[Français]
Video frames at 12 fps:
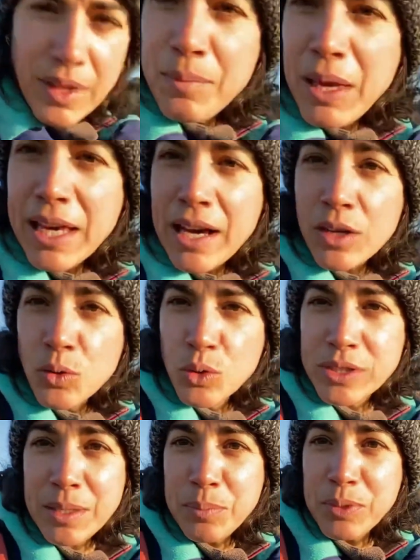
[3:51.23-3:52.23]
Mes gants
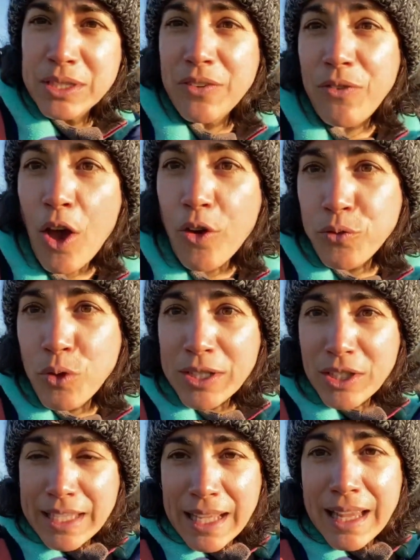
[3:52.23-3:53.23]
aussi puisqu'il fait un froid
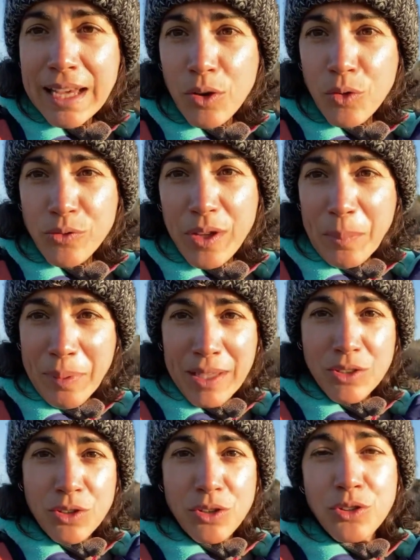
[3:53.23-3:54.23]
de canard on va
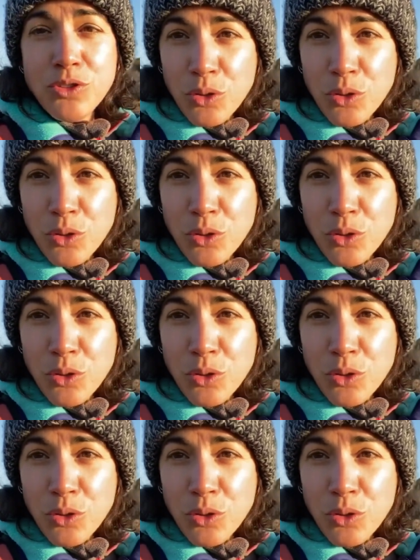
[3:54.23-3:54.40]
perdre euh,